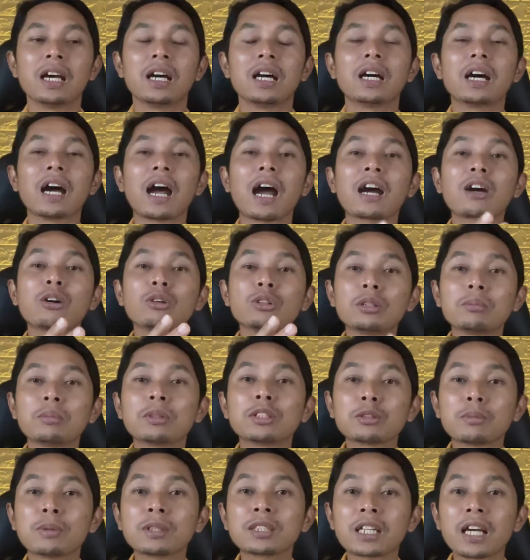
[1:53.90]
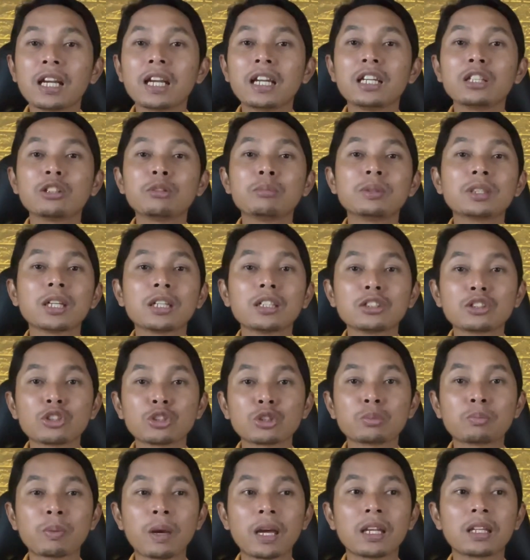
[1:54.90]
Eh, akun teman sobat sekalian itu bisa
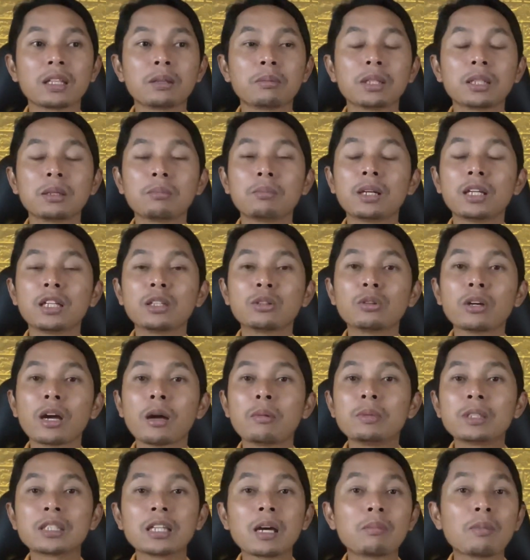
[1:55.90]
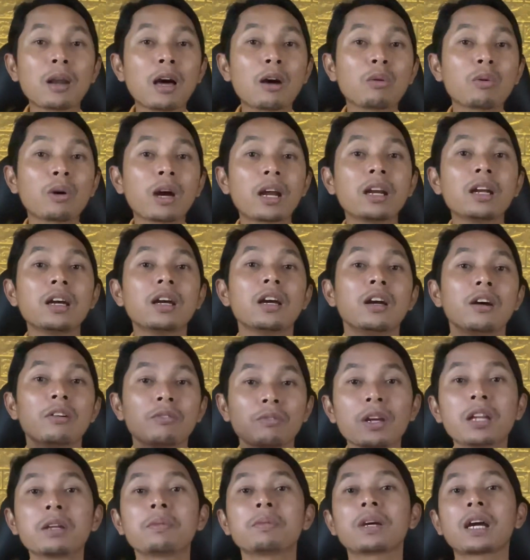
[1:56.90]
disuspend teman-teman itu nggak bisa melakukan
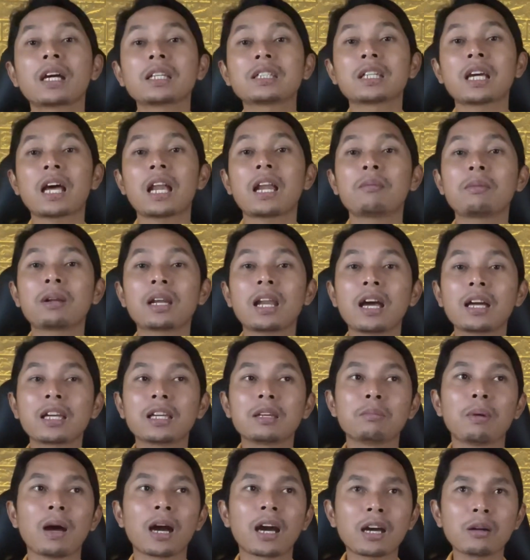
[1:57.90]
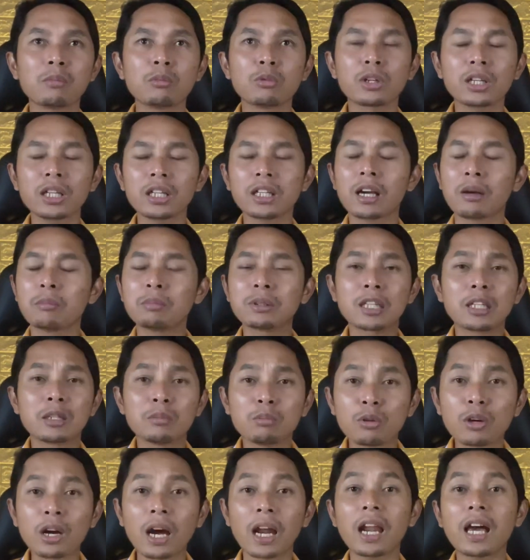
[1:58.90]
verifikasi alamat lagi bahkan mungkin nggak bisa
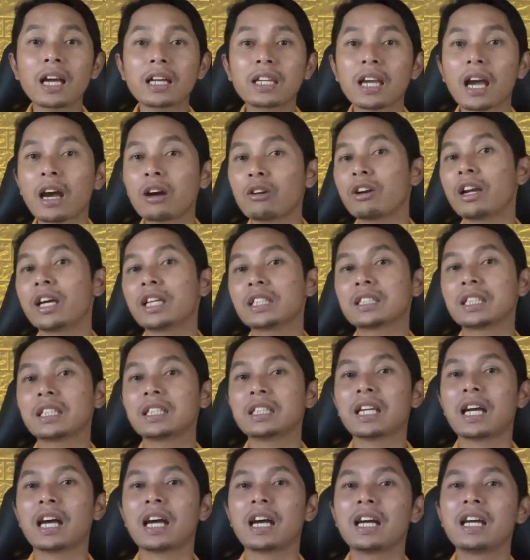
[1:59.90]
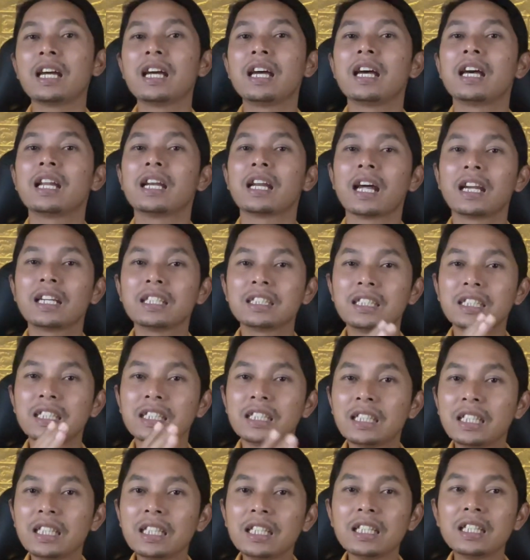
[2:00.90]
dibuka lagi akun Adsense-nya nah di
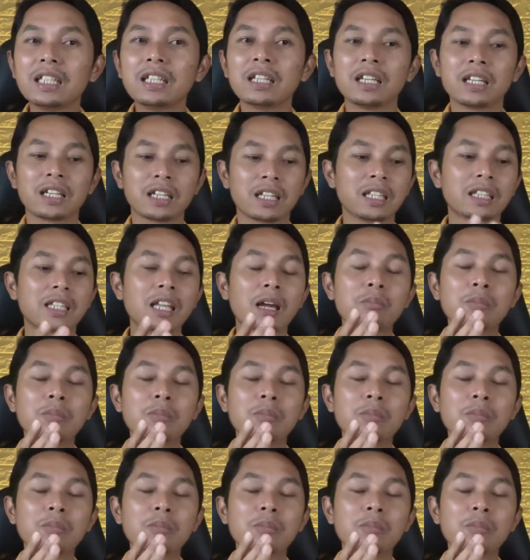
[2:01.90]
sini kita